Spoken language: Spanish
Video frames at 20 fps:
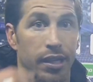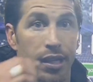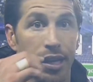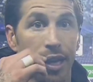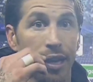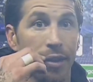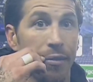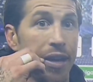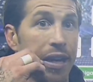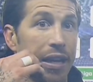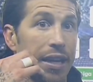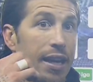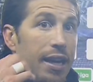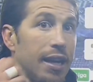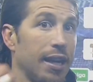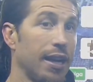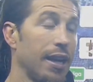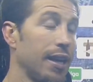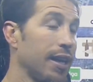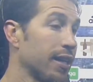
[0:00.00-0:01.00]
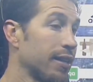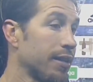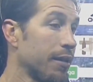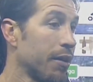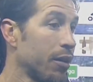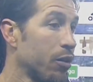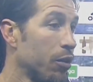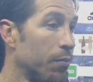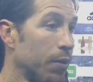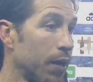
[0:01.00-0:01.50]
cada vez la liga está más
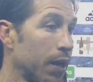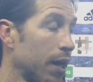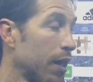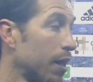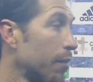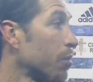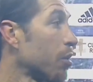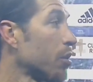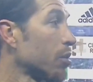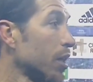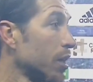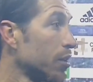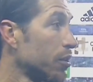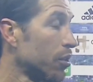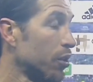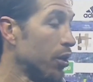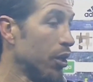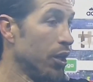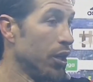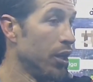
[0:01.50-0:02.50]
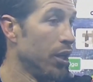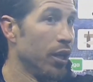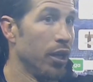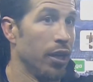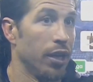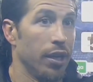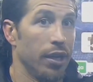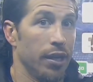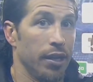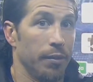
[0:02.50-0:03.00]
complicada, por lo tanto
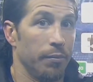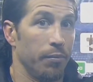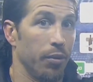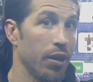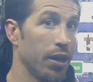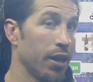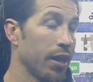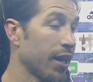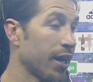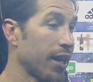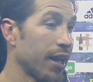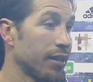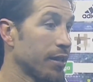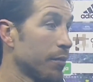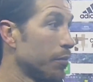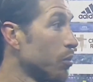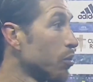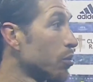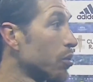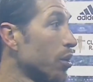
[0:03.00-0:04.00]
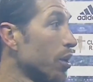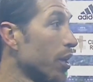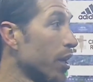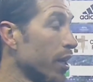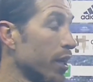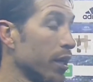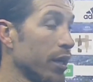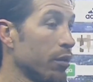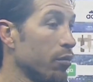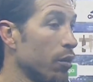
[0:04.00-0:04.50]
puedes dejarte punto
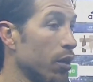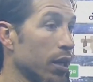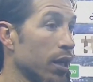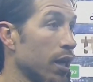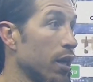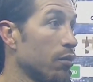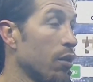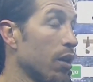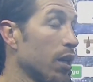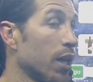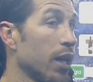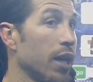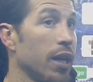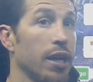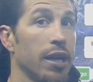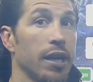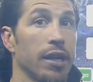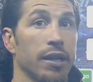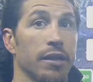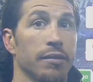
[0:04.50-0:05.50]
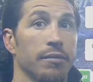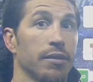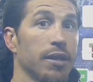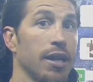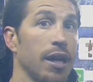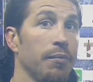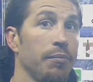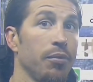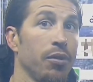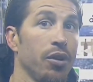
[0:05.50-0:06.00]
en, cualquier
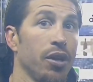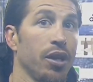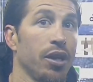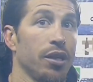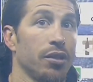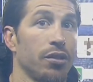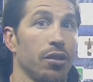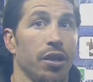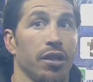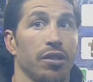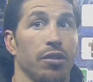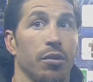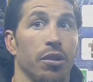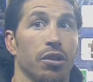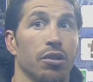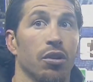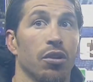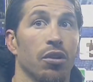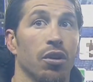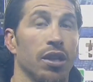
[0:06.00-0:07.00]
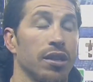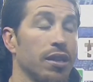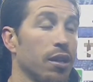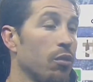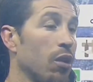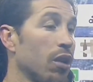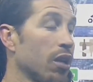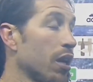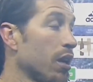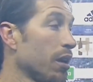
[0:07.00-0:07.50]
campo y, sobre todo ante
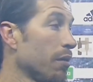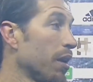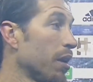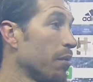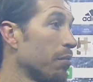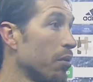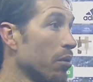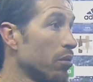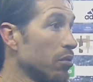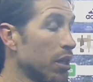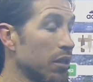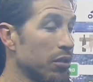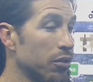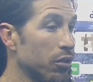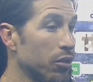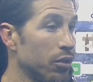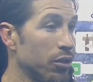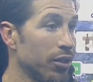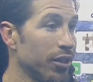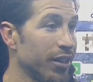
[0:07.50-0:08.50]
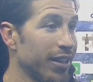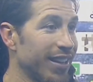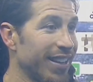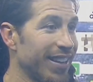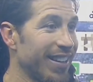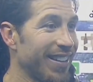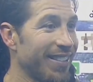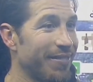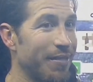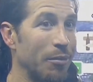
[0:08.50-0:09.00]
cualquier rival. Por lo tanto,
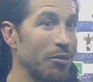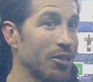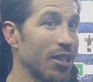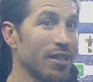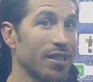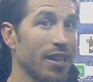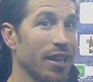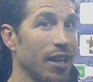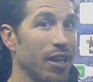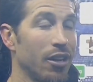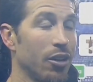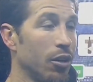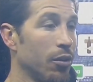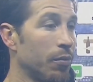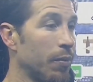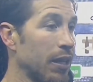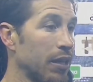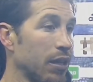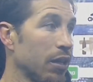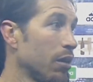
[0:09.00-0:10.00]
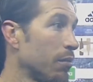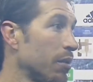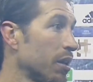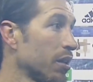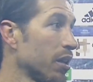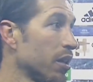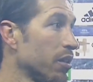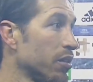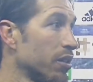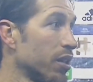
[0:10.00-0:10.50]
eh, vamos a seguir, ¿no? Partido a
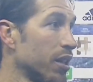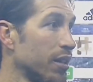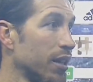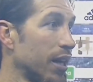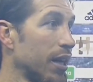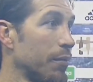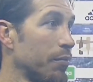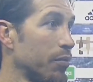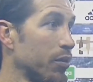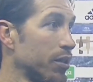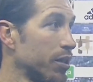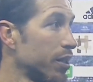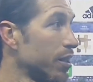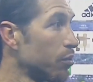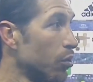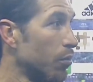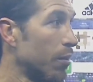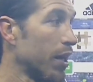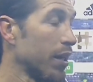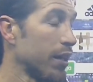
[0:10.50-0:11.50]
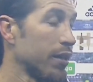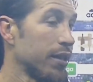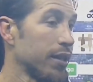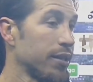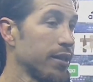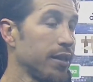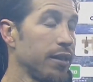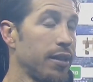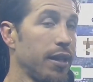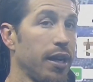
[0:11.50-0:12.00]
partido, intentar pues sumar de tres
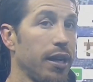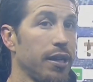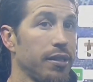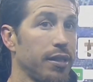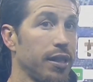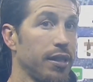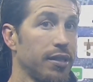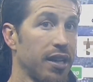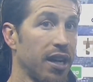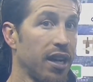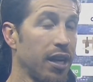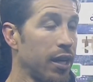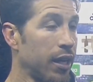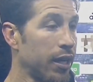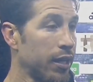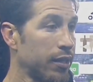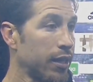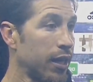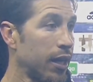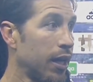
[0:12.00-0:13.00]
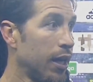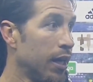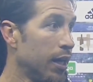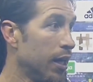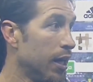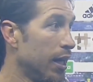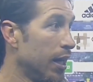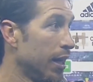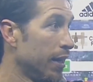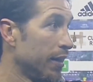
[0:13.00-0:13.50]
en tres y seguir en esta
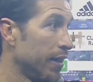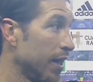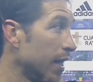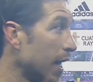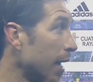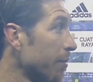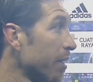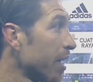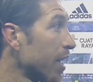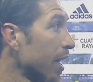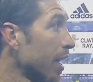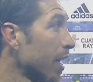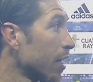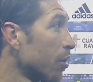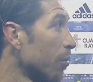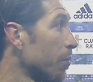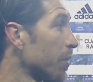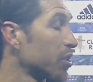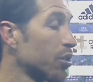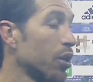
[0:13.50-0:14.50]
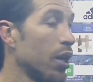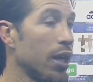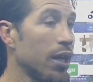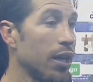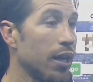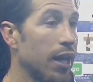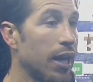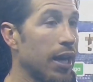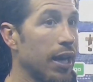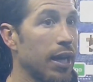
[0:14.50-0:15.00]
dinámica, con
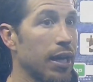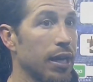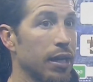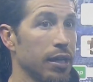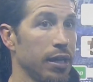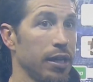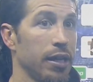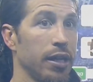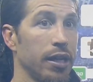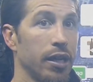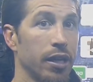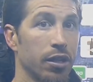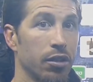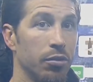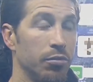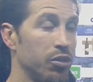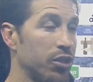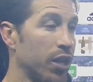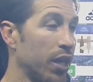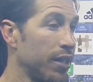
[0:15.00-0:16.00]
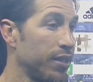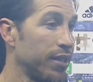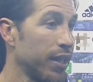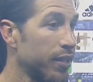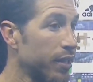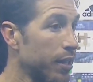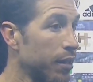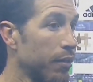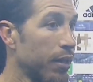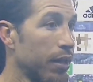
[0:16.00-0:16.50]
personalidad, eh, con mucha
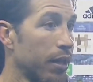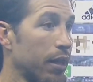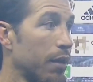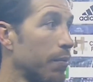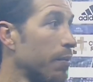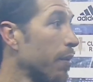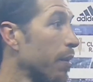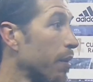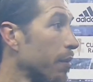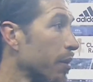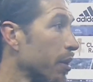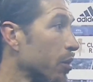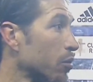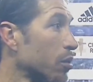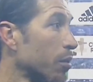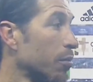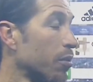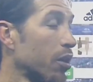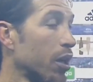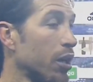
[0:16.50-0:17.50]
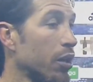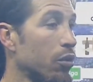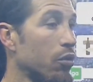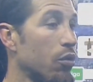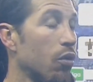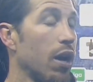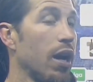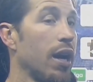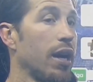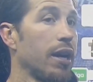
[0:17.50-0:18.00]
iniciativa. Desde el primer minuto hemos querido
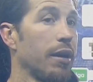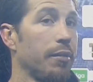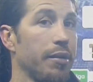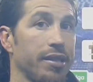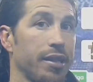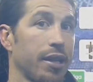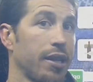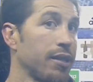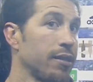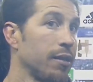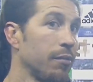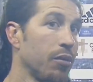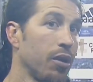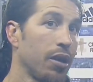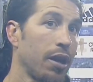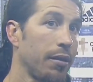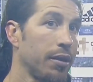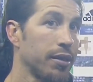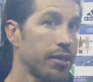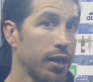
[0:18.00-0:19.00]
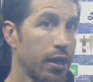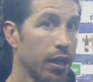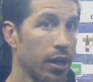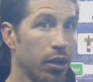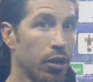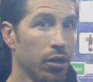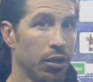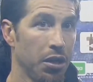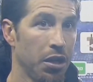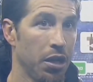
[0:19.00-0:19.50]
jugar, hay veces que se puede, hay veces que
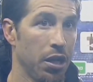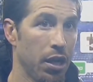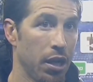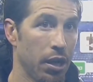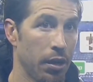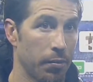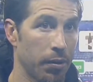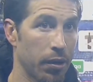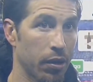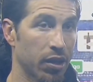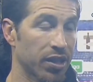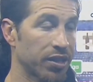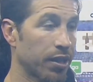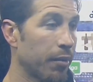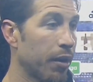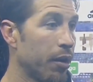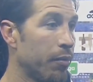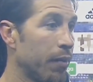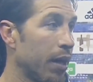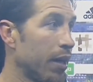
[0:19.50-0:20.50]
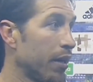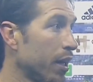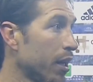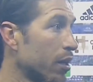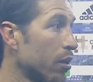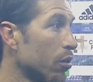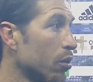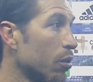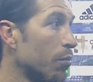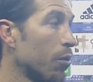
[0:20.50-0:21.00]
no, pero que se vea un Madrid
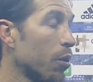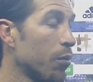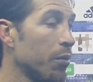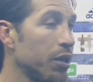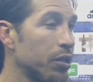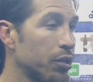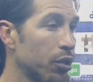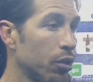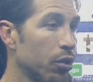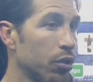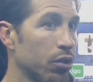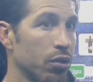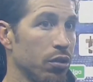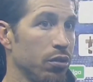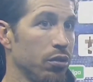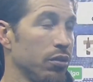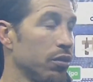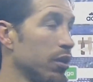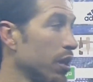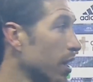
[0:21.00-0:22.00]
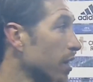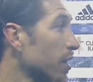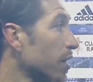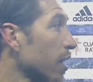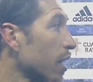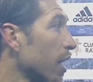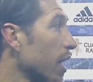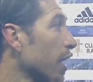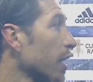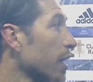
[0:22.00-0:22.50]
con compromiso, con
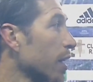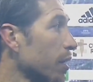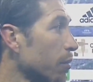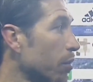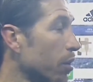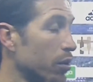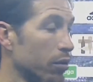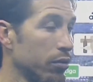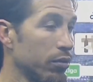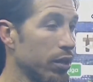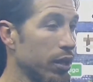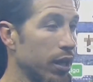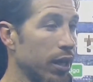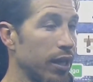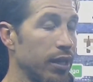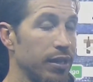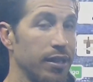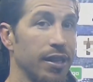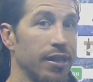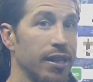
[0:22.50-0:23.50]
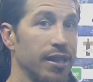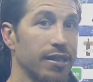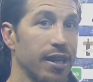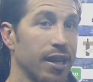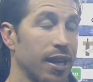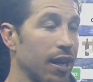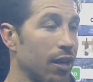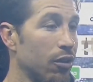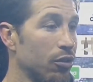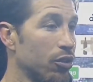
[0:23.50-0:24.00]
identidad y bueno, a intentar
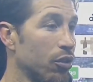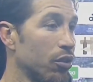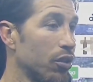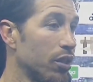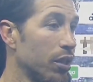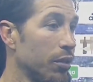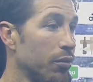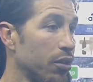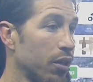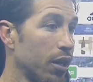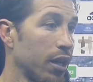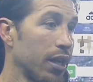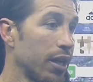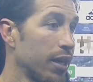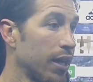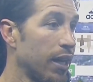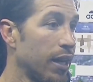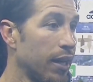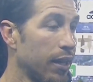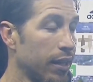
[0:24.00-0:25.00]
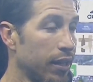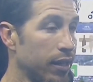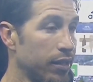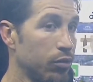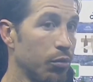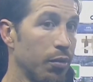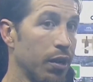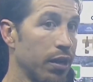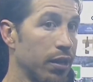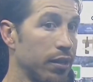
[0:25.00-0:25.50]
sacar los objetivos que ganar y
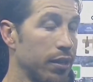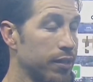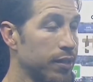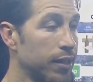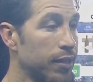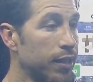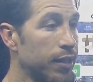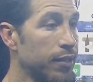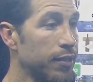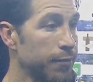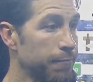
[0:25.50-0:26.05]
sumar de tres en tres.